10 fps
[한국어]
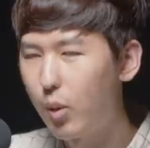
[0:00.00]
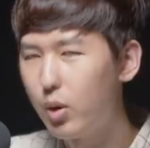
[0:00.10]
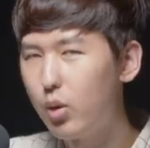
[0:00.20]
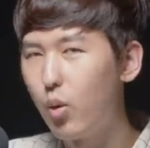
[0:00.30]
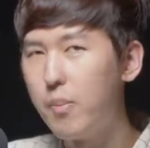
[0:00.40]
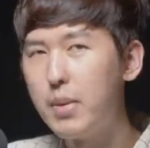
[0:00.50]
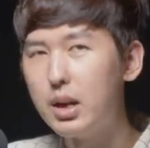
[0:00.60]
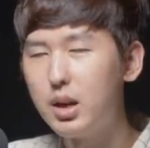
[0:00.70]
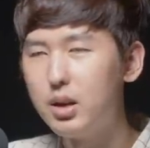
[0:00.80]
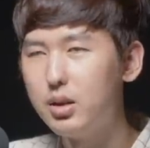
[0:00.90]
하면은
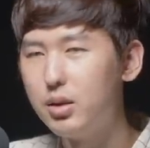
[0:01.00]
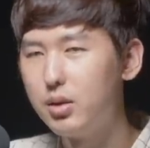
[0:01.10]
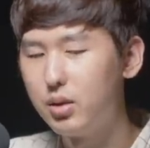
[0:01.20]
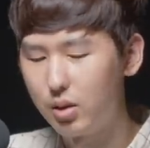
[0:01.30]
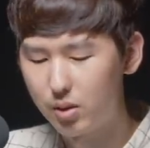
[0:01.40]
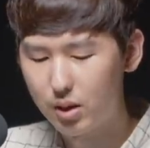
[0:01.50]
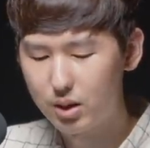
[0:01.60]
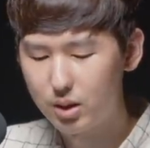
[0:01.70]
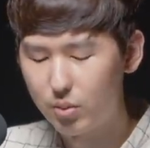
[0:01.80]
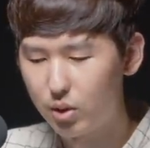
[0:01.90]
웬만한 여러
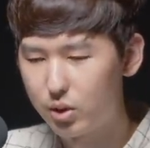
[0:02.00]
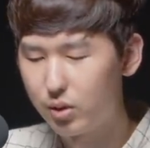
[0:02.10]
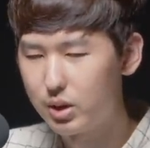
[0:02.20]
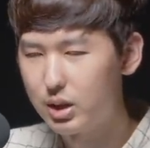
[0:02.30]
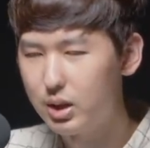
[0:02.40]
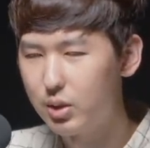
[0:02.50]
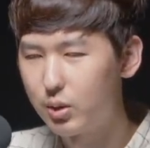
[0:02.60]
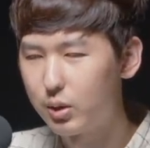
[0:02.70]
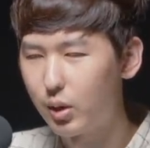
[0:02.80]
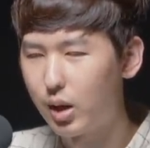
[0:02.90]
가지 뭐
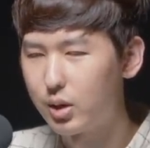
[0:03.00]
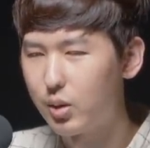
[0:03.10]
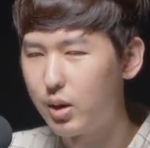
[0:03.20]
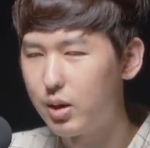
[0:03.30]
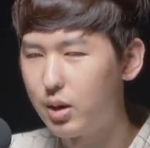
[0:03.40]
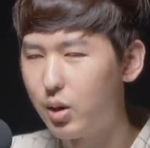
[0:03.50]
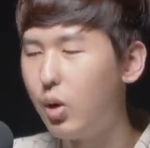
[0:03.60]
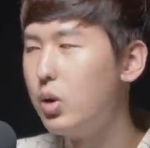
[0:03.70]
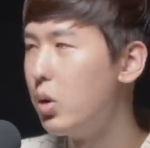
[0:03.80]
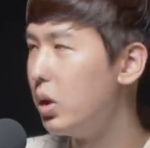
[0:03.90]
정치인으로서 갖춰야 될
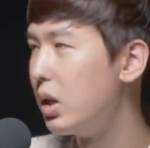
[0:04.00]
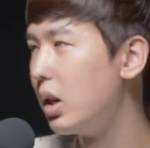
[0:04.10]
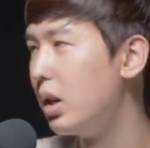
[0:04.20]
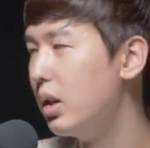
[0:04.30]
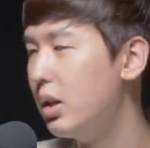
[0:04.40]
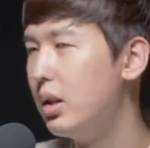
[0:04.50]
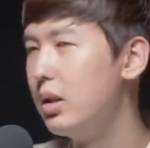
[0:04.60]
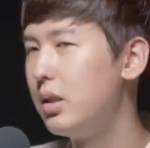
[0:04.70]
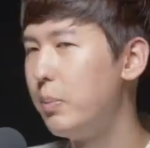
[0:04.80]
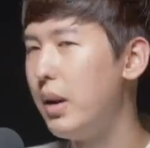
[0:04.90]
경력이나
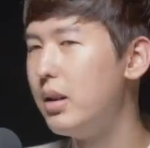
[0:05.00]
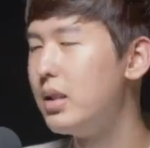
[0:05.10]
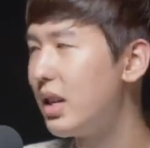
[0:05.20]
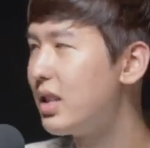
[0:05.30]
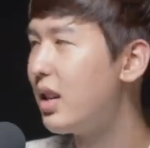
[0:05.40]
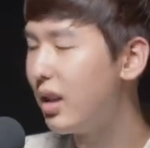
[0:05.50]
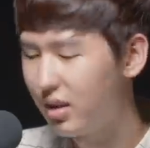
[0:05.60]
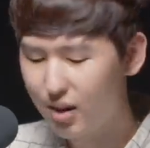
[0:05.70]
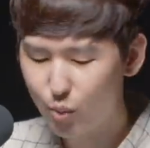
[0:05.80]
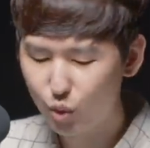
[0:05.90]
스펙은 짱짱하기
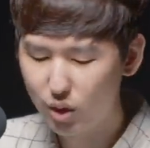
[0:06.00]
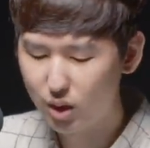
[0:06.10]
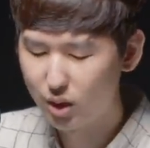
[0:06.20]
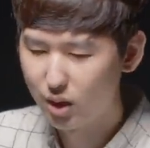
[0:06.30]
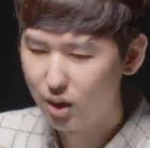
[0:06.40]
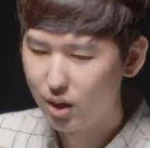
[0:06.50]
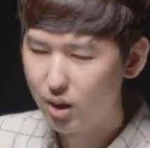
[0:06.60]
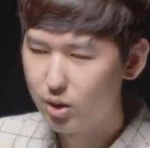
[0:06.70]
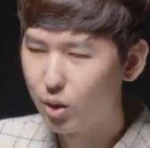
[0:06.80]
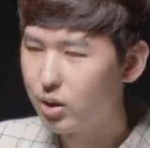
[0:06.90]
때문에
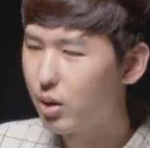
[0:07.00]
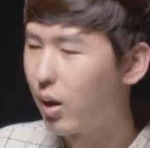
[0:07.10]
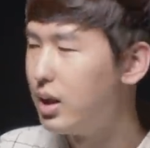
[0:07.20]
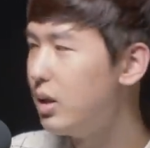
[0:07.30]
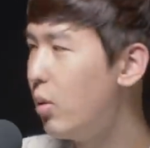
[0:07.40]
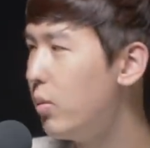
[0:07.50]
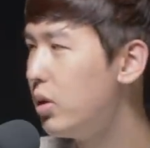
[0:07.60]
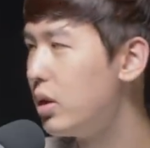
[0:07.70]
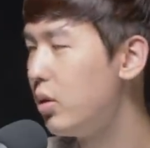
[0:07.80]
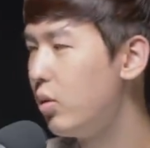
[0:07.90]
정치에 관심
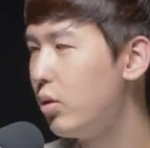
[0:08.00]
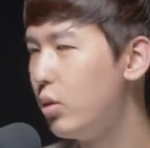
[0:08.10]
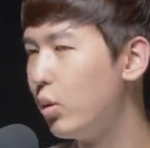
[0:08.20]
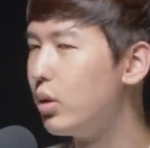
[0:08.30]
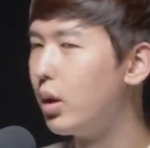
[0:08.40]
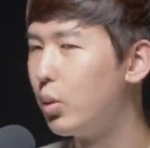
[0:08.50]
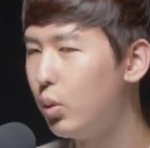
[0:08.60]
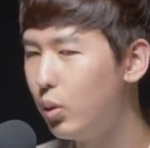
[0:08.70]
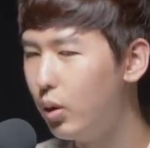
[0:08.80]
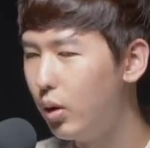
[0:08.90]
없는
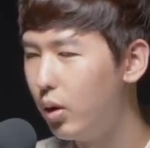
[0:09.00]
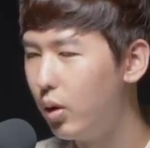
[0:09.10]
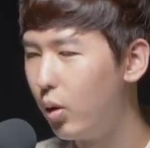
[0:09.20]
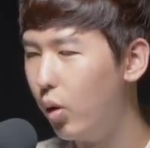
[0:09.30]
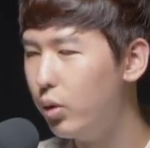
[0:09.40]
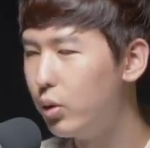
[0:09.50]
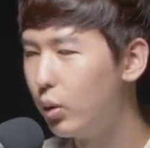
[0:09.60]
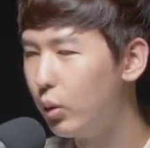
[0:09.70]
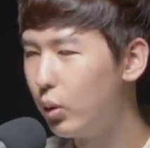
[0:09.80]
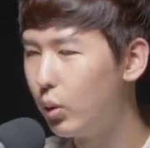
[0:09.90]
친구들조차도 어느
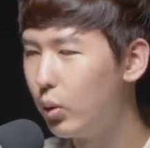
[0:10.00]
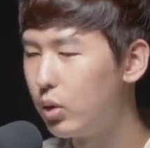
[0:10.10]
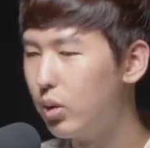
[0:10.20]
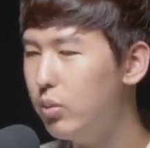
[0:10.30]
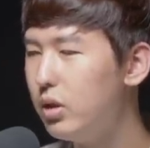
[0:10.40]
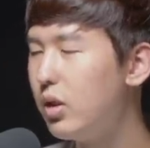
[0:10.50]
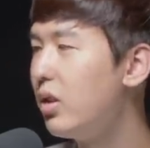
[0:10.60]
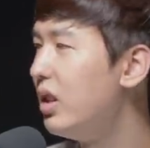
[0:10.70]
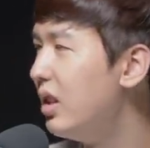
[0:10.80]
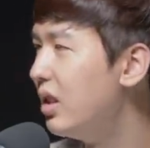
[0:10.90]
정도
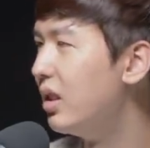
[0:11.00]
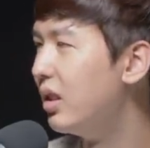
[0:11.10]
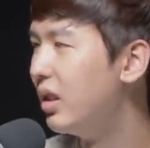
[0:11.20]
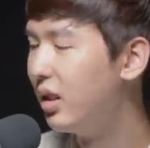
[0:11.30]
전문성이 있는